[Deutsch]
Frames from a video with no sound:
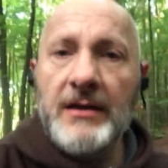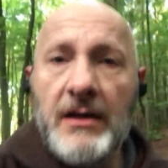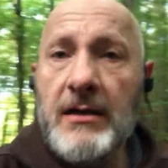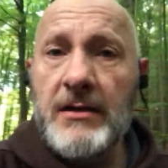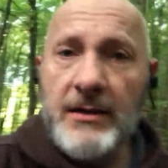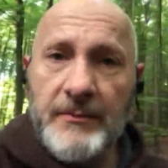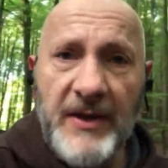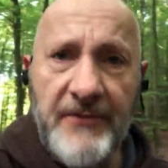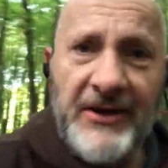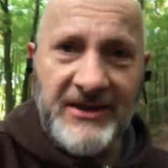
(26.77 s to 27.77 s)
Äh,
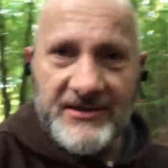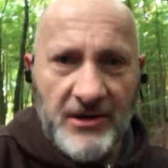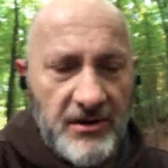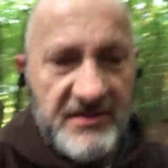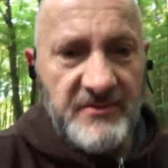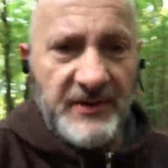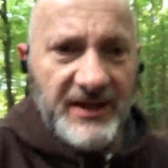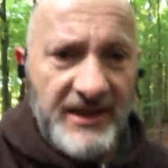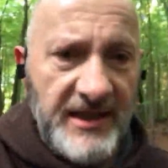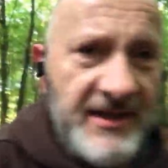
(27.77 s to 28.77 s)
perfekter Tag zum
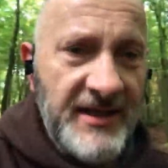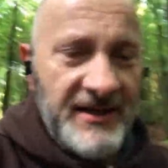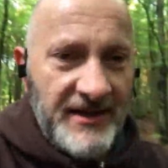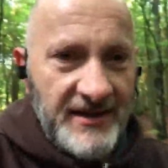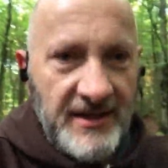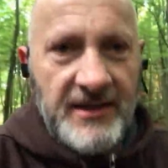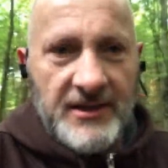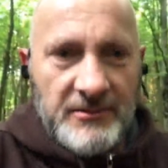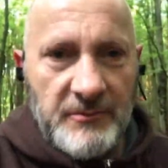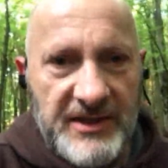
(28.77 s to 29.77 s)
Beginnen
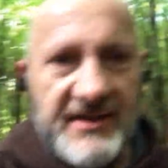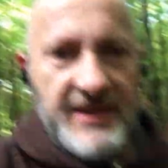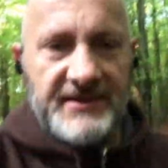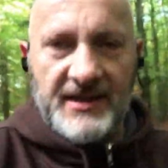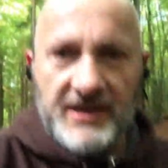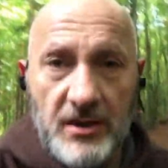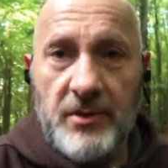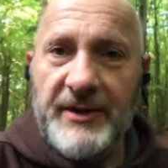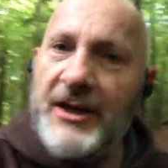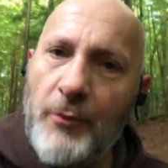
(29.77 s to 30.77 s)
mit 10
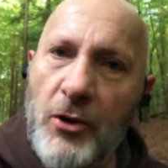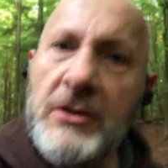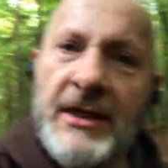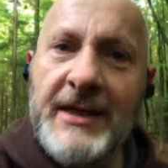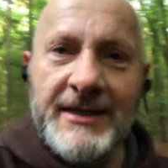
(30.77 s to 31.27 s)
Kilometer Walken